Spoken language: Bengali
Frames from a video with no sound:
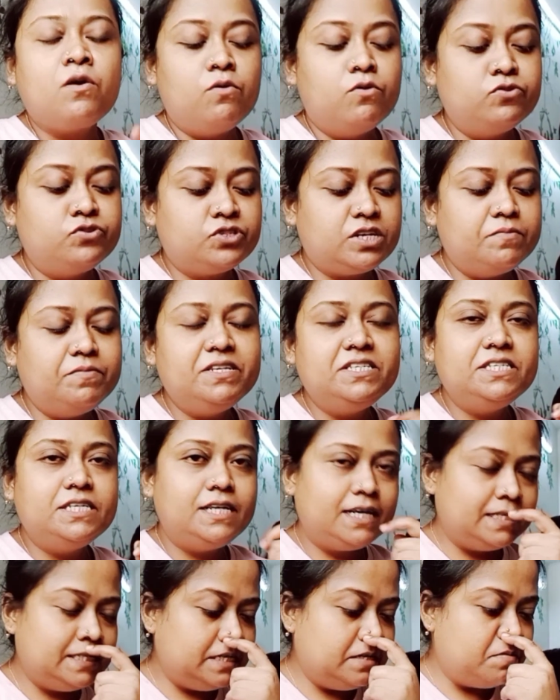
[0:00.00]
ওটসকে ভিজিয়ে
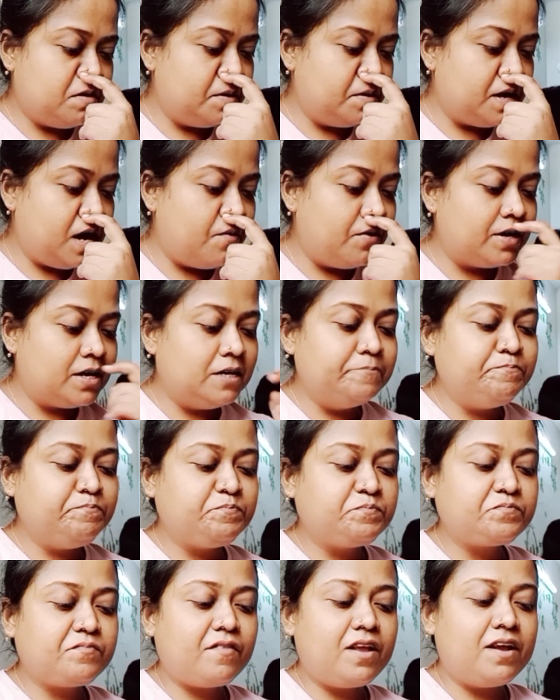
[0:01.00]
রেখেছি এইভাবে খাওয়াটা
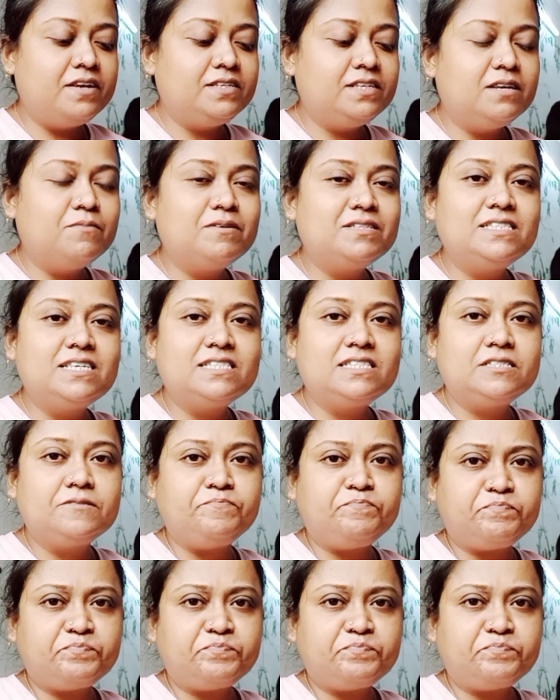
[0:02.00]
এটা আমার জাস্ট